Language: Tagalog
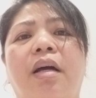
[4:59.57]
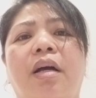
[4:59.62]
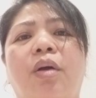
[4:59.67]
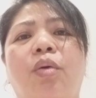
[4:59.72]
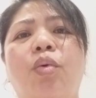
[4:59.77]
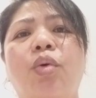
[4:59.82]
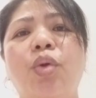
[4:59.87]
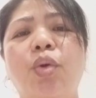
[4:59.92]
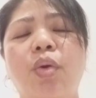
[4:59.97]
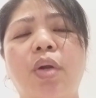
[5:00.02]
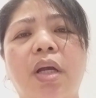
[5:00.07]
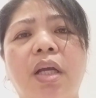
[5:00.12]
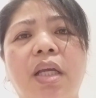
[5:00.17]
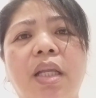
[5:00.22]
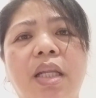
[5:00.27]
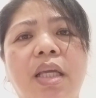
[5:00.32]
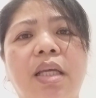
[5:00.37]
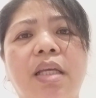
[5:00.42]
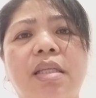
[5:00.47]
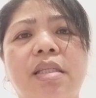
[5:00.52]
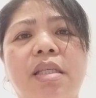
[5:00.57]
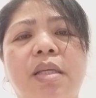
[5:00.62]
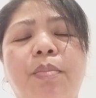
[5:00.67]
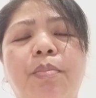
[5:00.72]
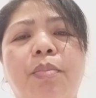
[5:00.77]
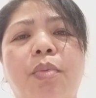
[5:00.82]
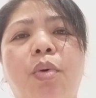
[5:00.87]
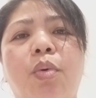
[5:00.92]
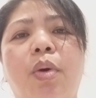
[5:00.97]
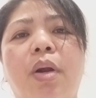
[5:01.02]
Kung yun ang
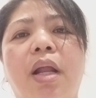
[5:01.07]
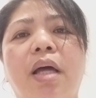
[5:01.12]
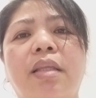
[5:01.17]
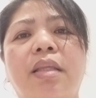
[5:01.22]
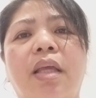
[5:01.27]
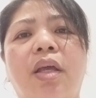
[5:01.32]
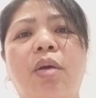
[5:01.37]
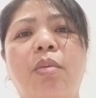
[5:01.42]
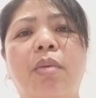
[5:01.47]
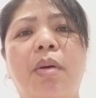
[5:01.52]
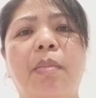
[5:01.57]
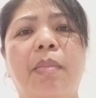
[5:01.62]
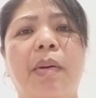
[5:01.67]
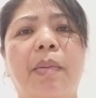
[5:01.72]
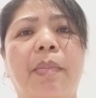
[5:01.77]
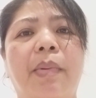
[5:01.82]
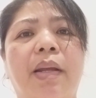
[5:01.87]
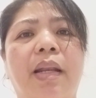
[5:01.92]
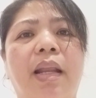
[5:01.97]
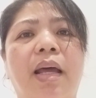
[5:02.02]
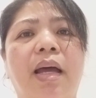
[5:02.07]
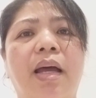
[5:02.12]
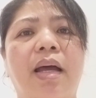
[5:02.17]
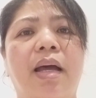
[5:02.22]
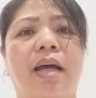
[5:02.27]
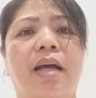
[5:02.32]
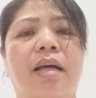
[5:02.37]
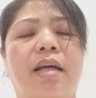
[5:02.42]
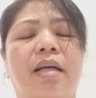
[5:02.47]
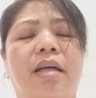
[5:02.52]
iniisip mo, wala tayong mapapala.
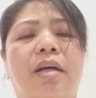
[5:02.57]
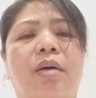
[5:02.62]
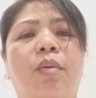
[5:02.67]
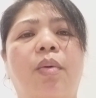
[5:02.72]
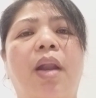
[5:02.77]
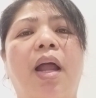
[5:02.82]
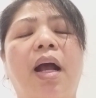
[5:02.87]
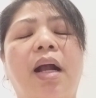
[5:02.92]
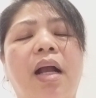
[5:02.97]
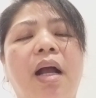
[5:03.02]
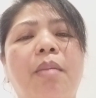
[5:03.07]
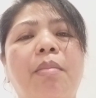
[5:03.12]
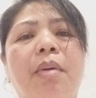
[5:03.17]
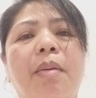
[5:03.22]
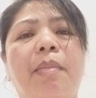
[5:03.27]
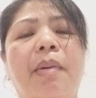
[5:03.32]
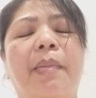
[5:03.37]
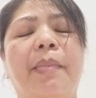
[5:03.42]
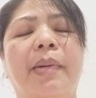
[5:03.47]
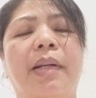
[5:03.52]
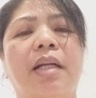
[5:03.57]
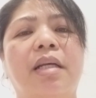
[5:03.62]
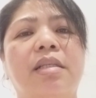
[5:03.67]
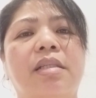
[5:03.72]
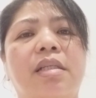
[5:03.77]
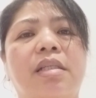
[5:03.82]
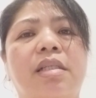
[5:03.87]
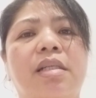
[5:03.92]
Wala kang mapapala sa